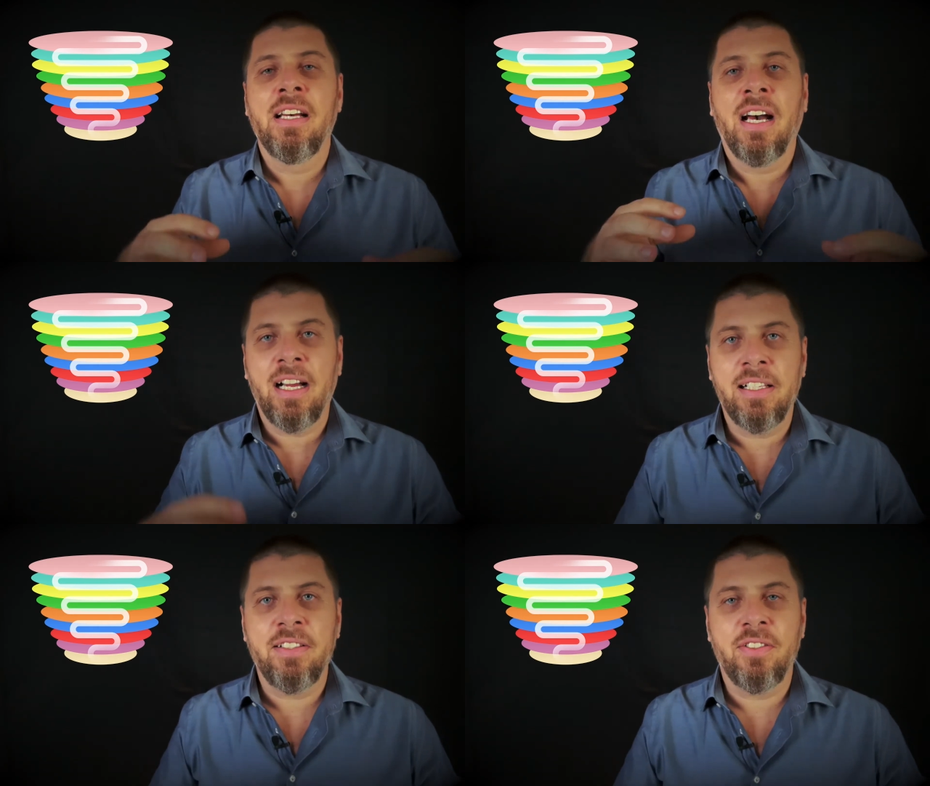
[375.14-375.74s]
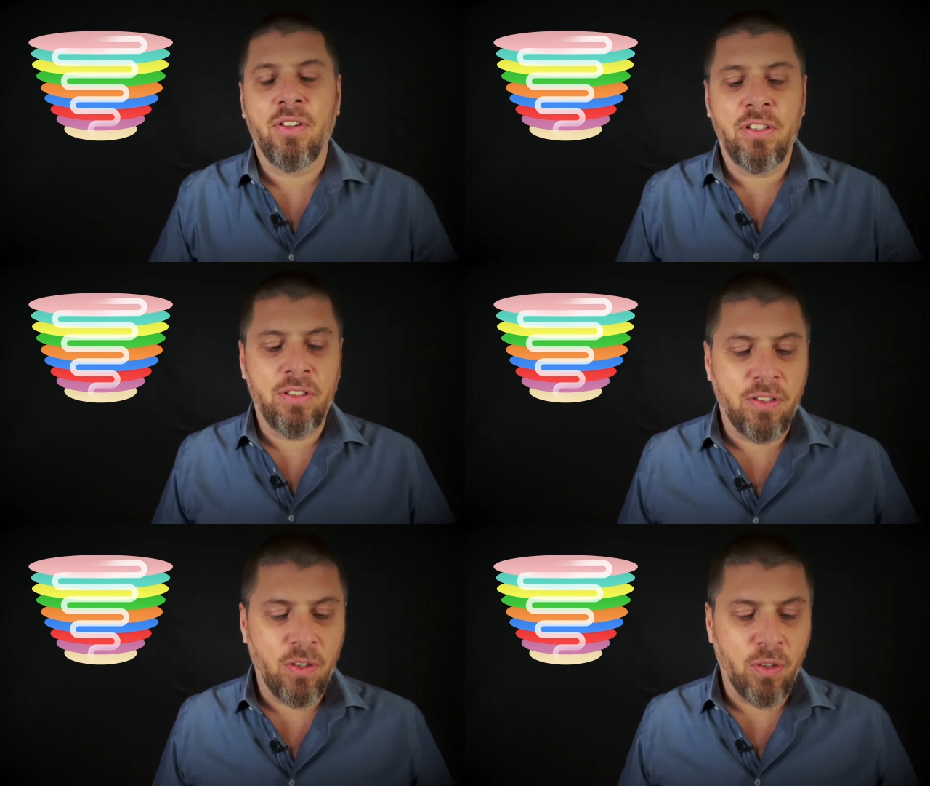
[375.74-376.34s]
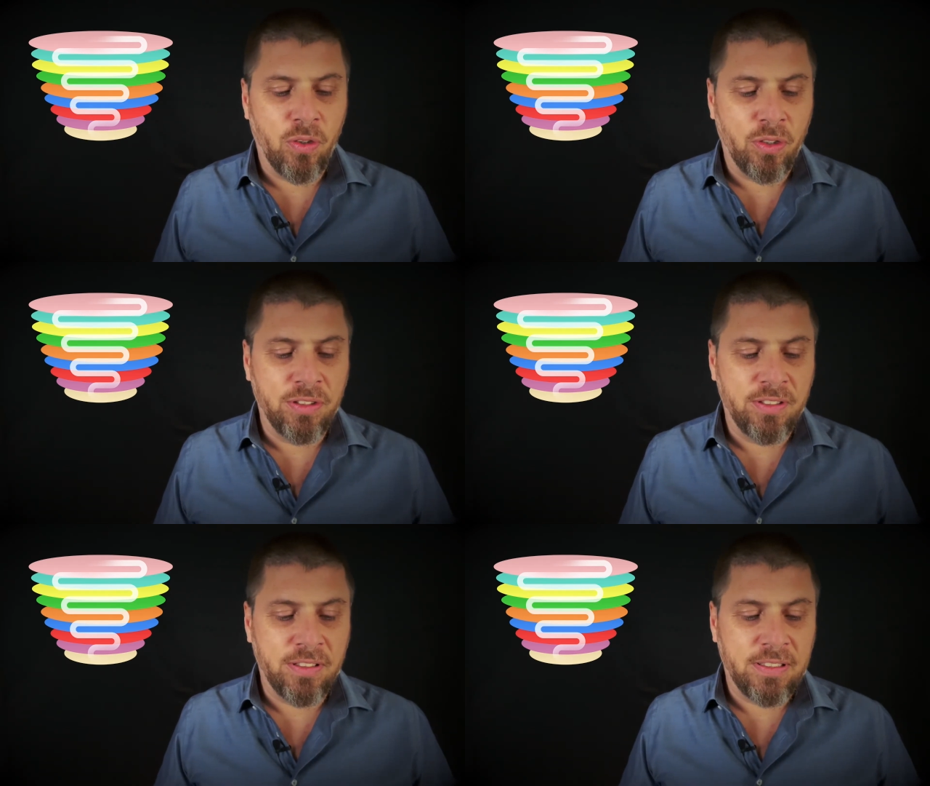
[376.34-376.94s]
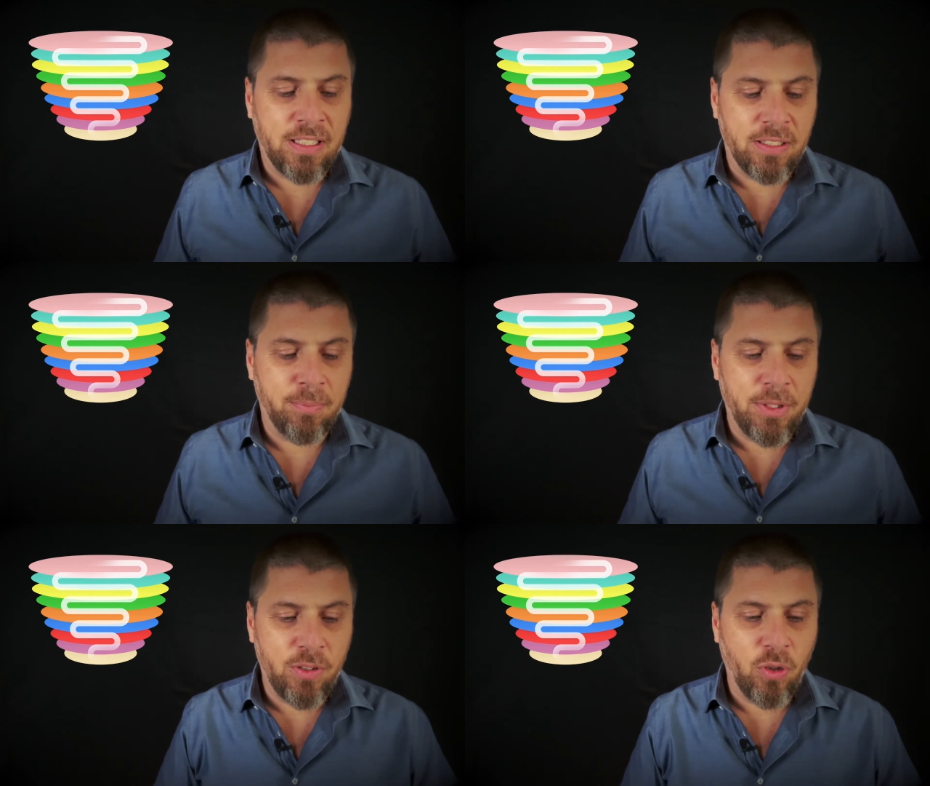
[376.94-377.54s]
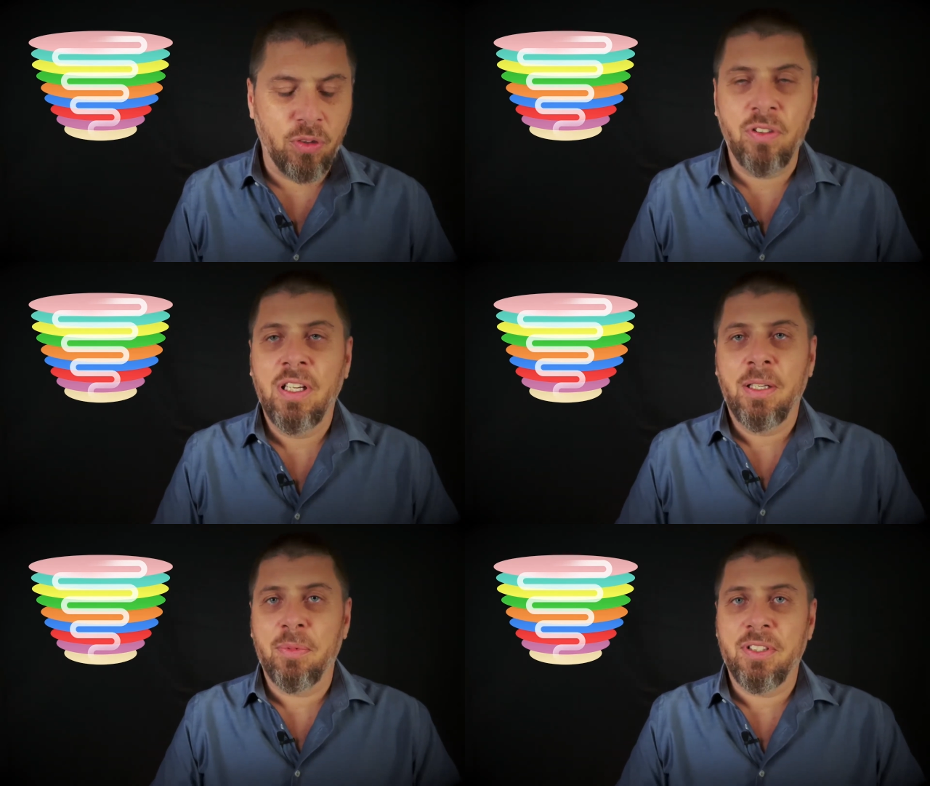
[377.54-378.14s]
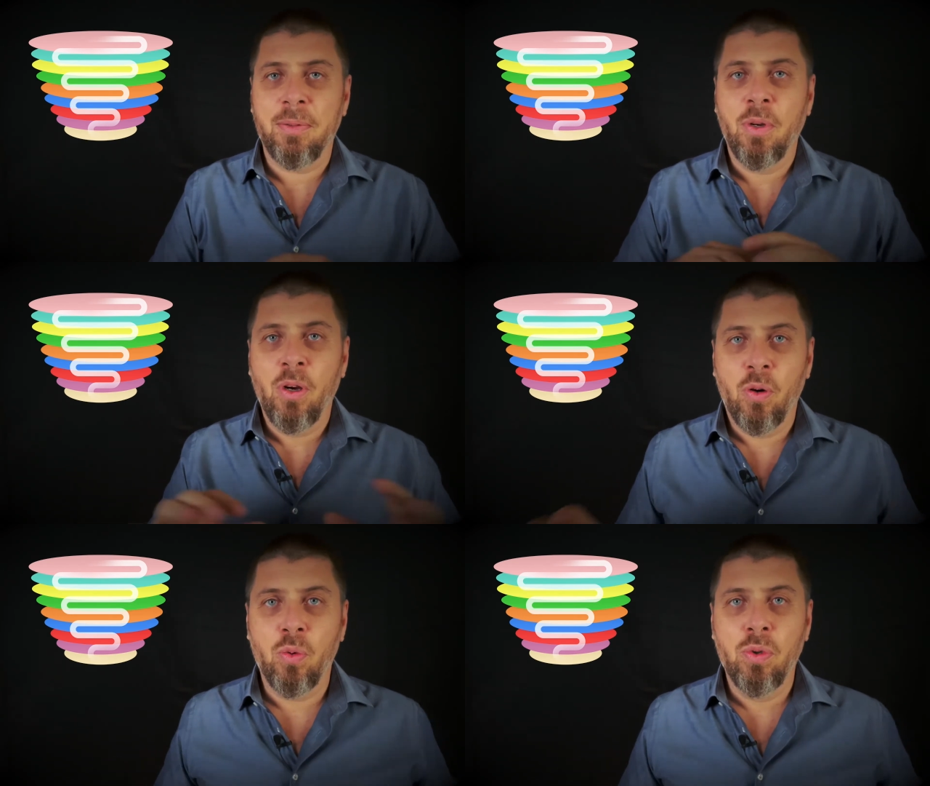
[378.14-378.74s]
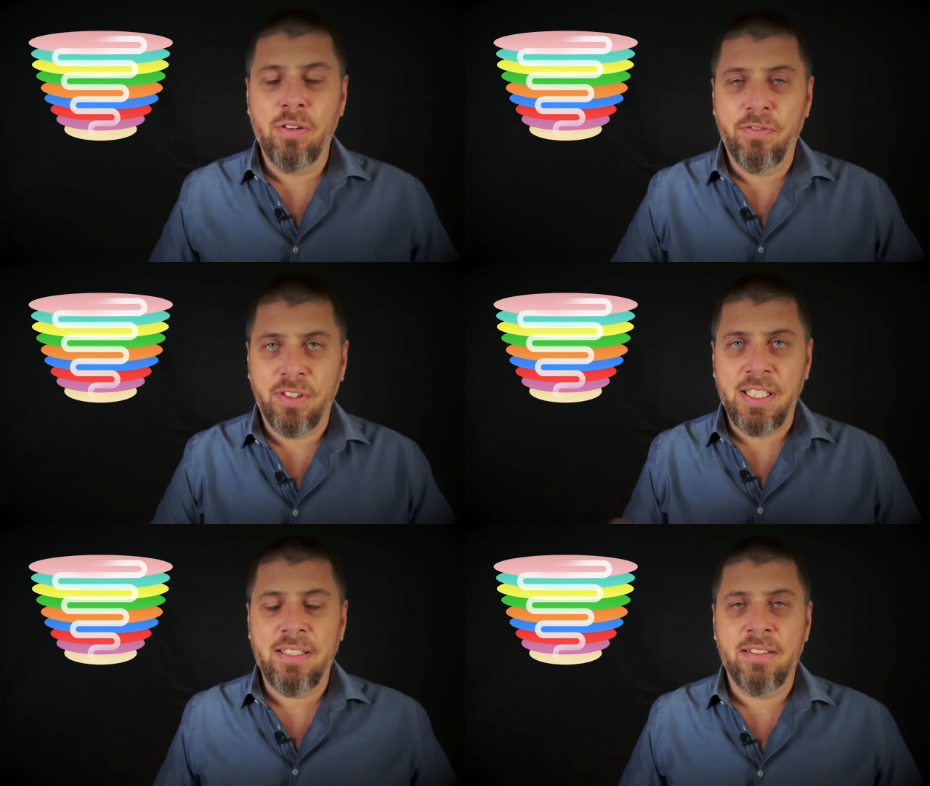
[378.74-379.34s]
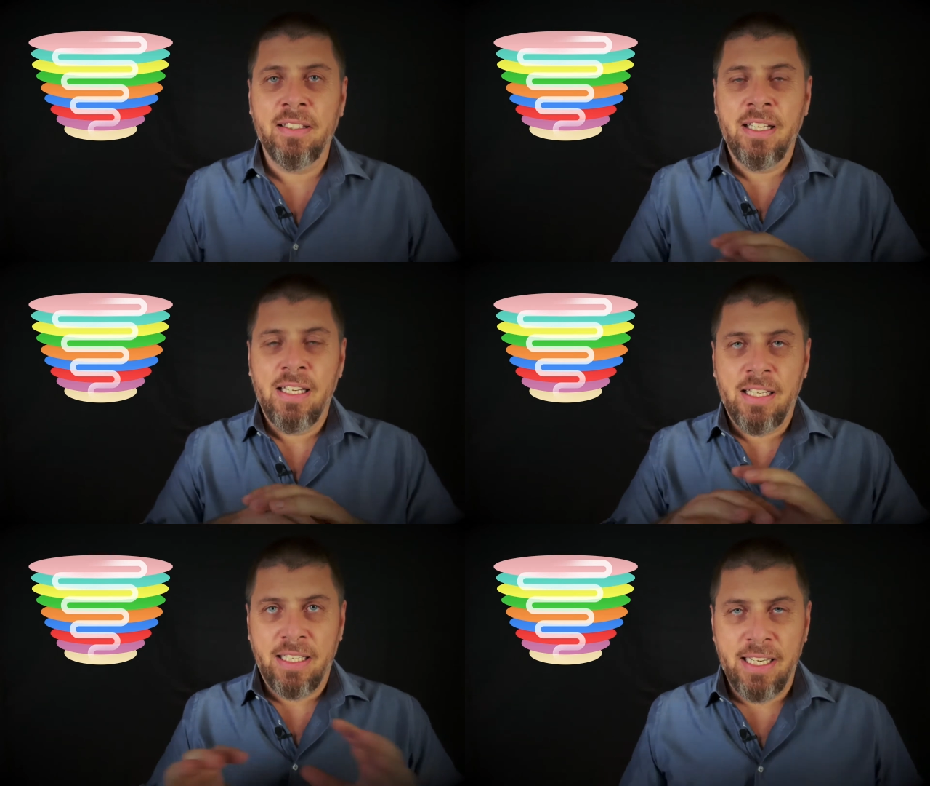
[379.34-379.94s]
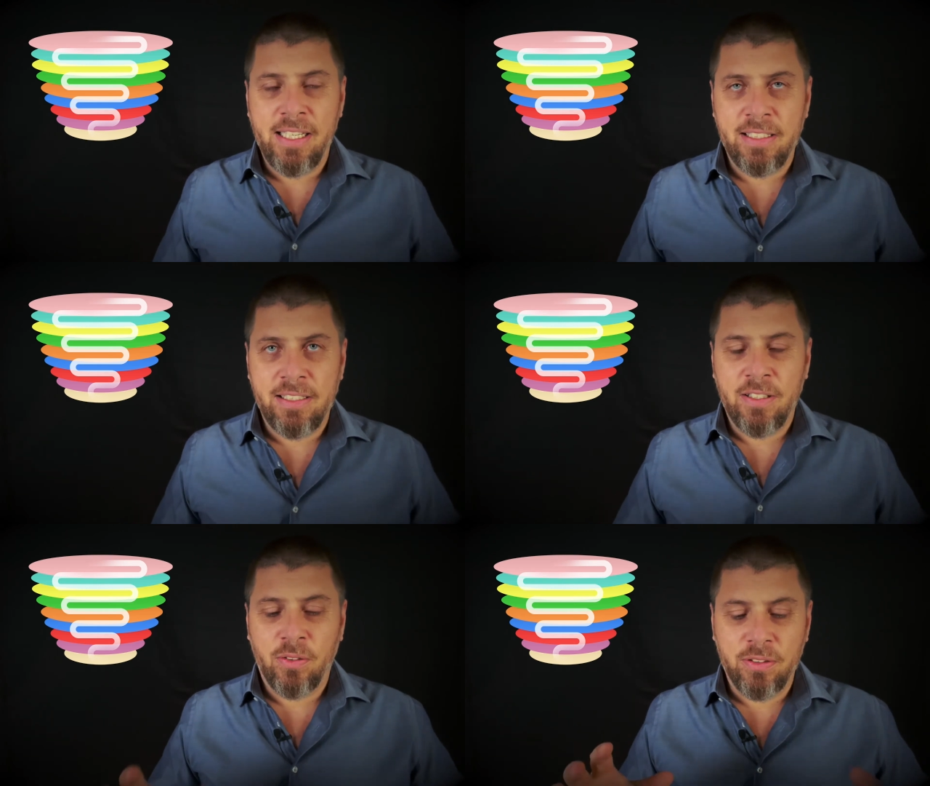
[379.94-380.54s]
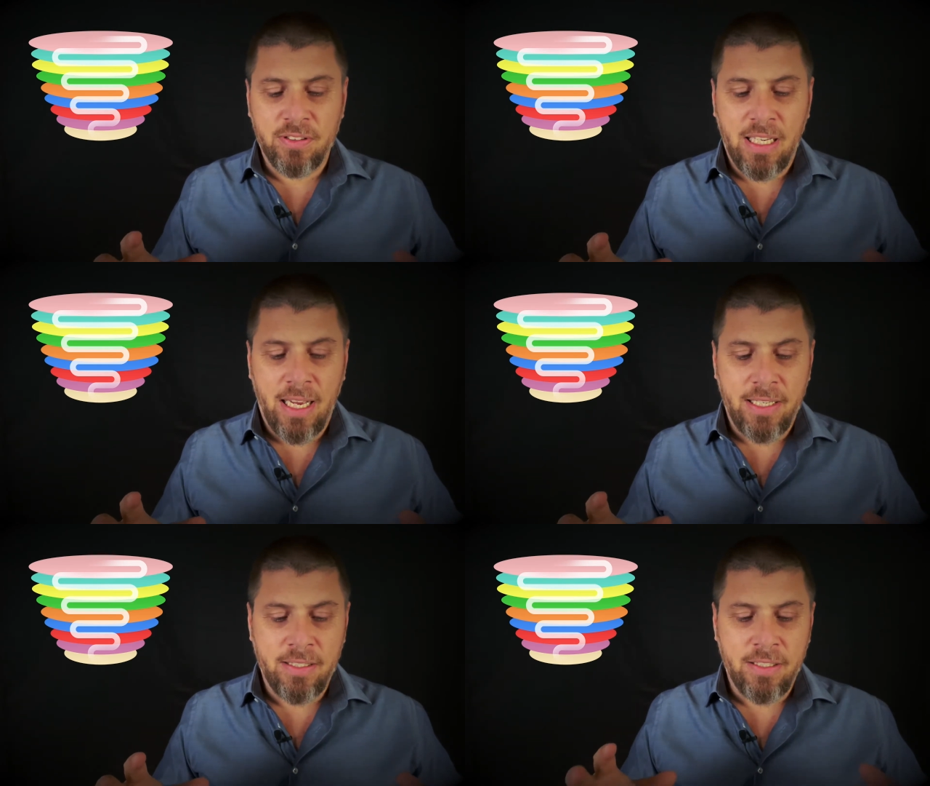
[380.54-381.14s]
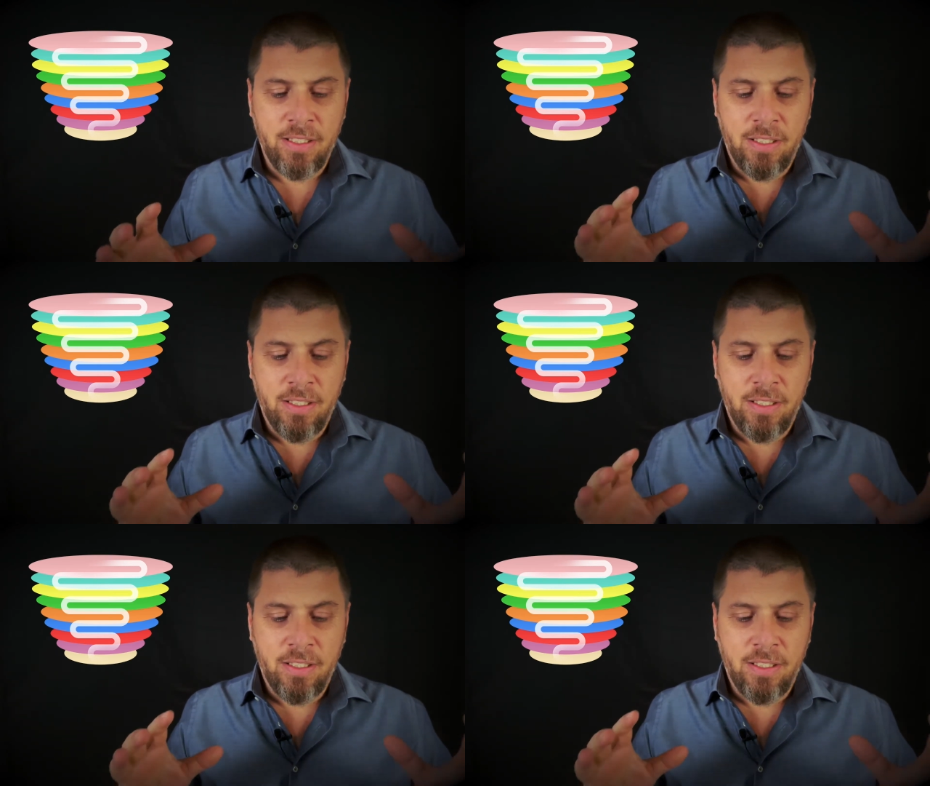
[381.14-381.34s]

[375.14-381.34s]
halten sollen und damit dort im Prinzip Ruhe, Frieden, Regeln und ein